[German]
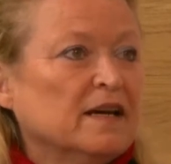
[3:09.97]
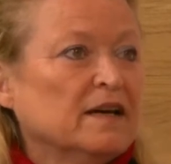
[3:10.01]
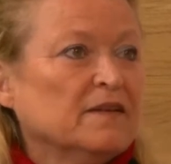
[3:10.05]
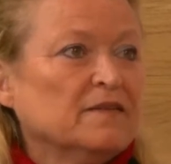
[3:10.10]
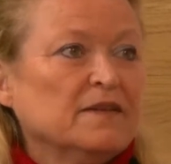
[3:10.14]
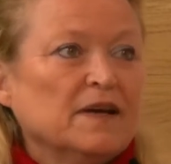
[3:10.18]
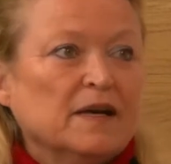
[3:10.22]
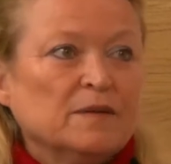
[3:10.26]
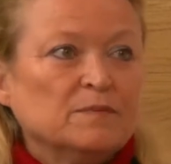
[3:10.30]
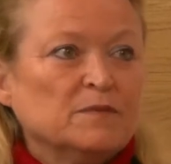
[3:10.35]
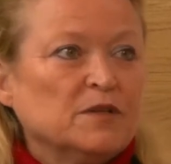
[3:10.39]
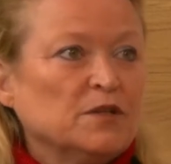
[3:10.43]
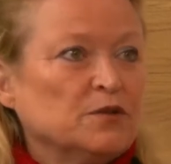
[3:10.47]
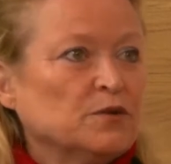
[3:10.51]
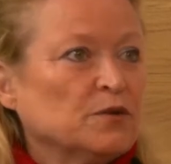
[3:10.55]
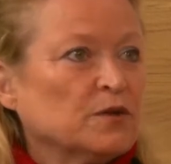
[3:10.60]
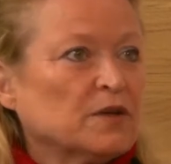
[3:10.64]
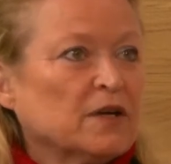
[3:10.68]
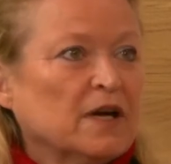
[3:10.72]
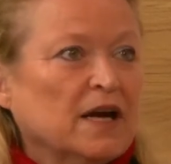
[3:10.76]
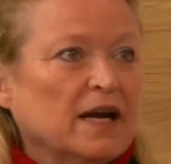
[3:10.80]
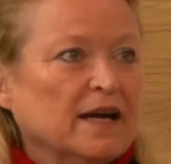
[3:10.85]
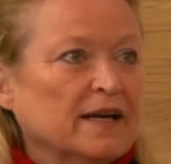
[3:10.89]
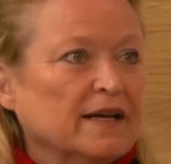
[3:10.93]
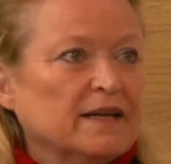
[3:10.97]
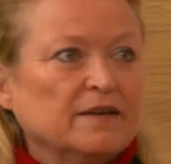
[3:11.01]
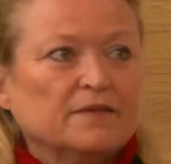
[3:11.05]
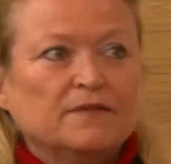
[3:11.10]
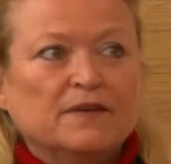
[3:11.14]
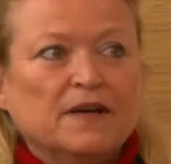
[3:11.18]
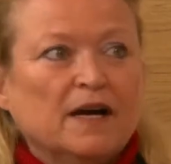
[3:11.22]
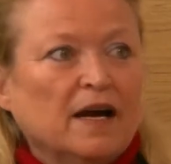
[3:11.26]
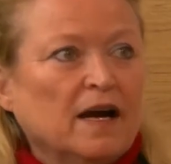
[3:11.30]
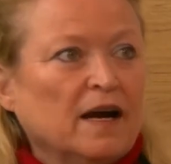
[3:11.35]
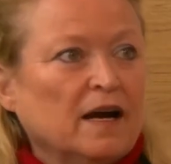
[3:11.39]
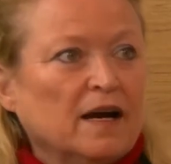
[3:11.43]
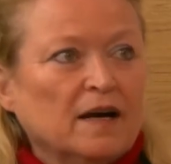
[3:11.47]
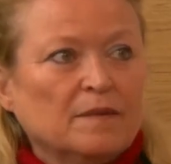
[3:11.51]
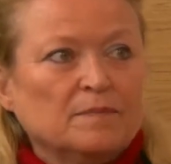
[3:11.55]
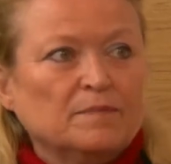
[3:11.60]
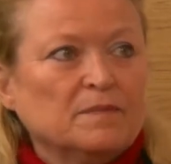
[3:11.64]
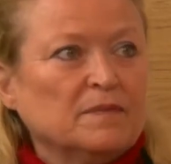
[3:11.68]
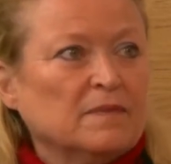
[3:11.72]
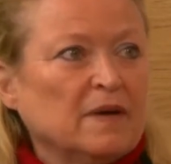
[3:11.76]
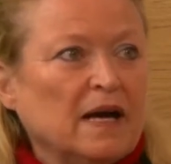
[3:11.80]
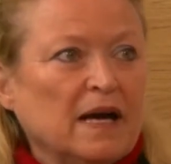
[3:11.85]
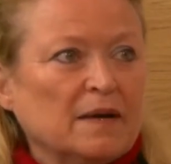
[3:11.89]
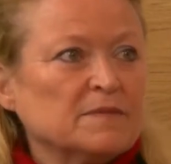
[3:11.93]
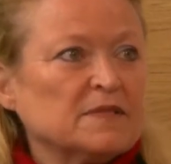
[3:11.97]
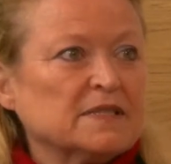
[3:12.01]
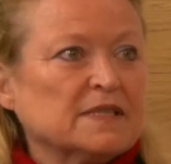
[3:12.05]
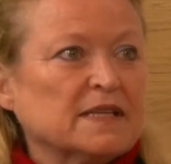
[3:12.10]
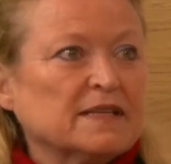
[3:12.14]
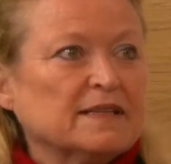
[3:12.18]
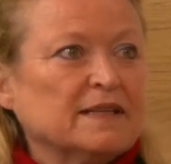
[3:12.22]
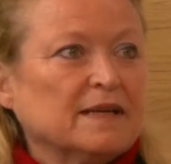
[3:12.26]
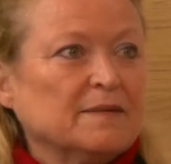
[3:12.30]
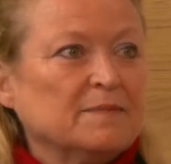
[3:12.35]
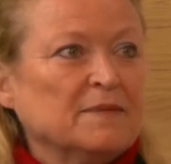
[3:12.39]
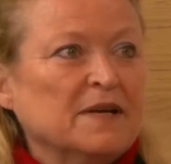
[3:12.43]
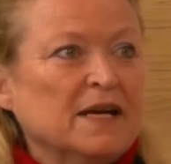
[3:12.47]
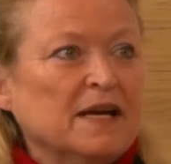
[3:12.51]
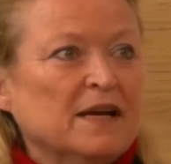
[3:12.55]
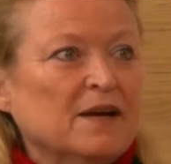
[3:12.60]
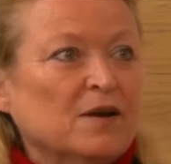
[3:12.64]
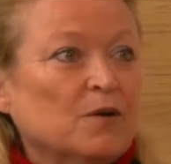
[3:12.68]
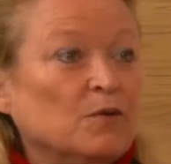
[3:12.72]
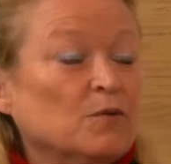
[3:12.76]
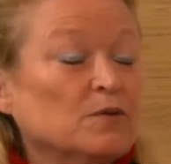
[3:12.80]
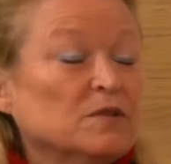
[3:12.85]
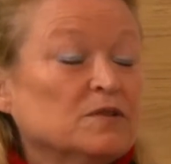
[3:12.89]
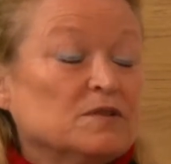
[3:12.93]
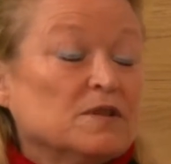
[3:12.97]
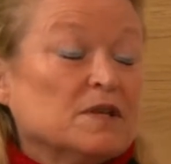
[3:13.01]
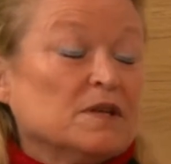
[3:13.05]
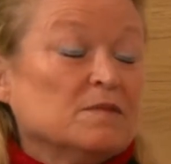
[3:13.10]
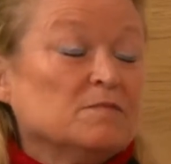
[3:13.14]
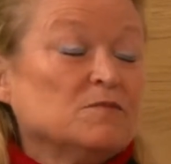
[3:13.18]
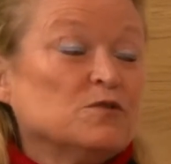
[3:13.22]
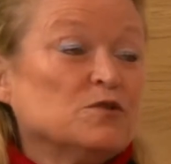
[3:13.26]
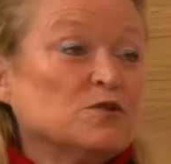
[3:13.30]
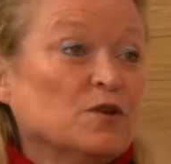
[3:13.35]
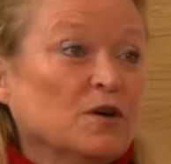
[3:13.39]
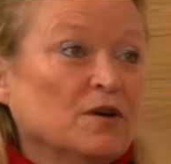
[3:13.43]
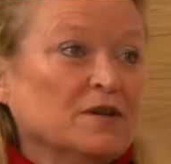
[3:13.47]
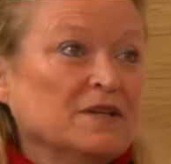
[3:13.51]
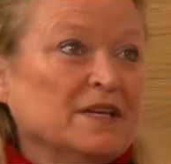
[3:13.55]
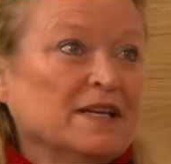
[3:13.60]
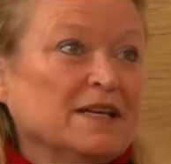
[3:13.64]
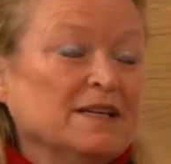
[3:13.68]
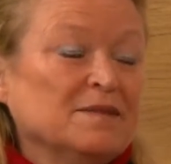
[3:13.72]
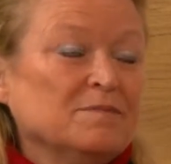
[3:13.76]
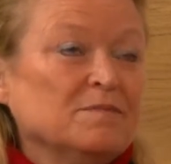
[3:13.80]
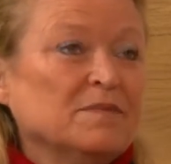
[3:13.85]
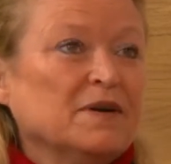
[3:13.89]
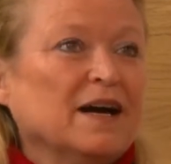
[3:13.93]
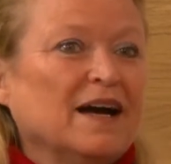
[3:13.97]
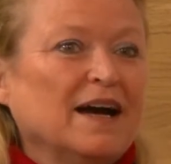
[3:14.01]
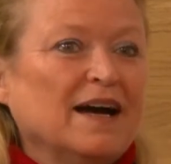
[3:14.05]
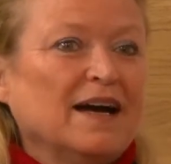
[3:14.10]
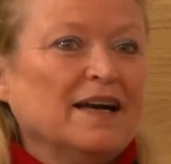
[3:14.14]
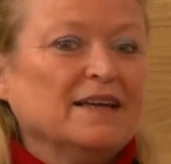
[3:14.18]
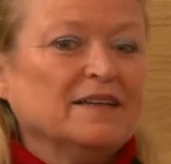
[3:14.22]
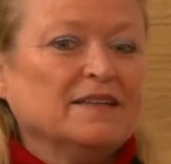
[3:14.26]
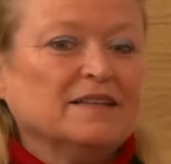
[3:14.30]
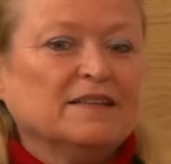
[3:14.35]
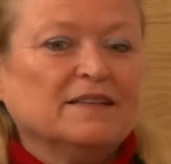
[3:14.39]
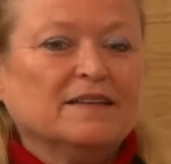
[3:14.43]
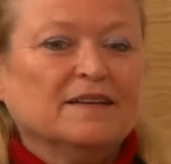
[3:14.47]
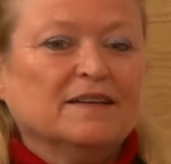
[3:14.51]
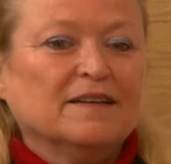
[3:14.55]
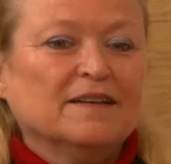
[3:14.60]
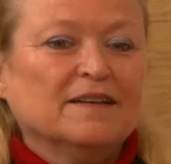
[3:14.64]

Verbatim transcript: wir haben die Türkei, wir haben Amsterdam und im sonnigen Bereich